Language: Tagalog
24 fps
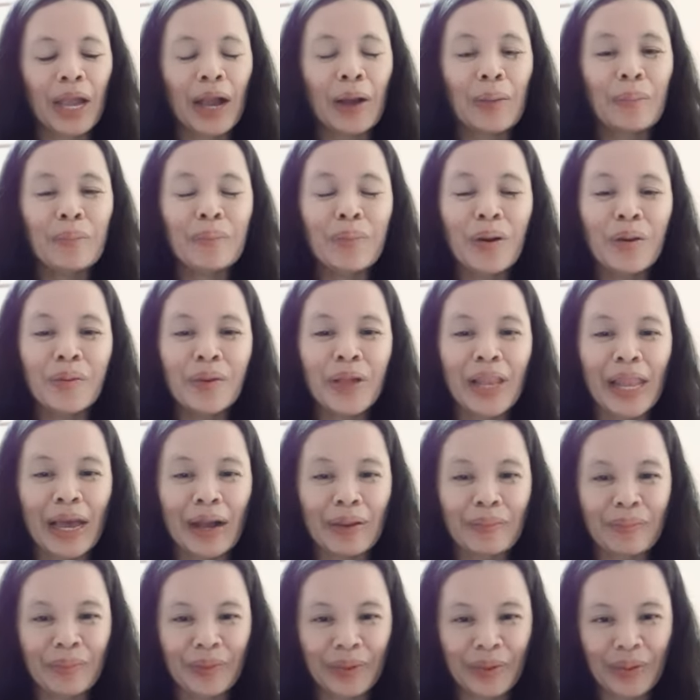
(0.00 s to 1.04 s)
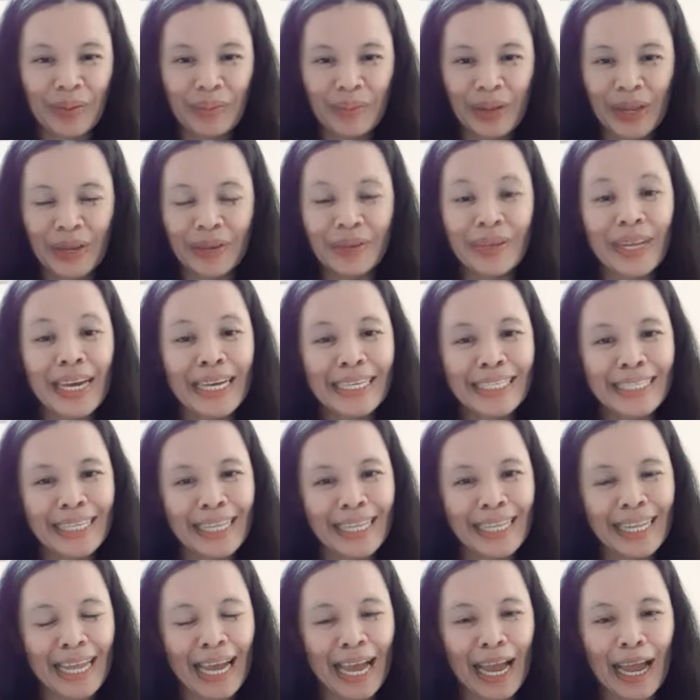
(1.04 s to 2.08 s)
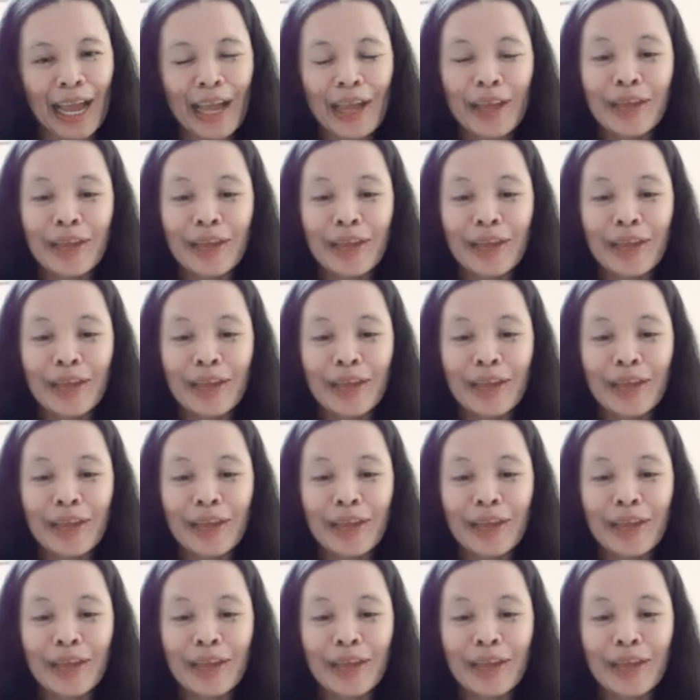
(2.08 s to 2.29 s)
mawala po o malunasan na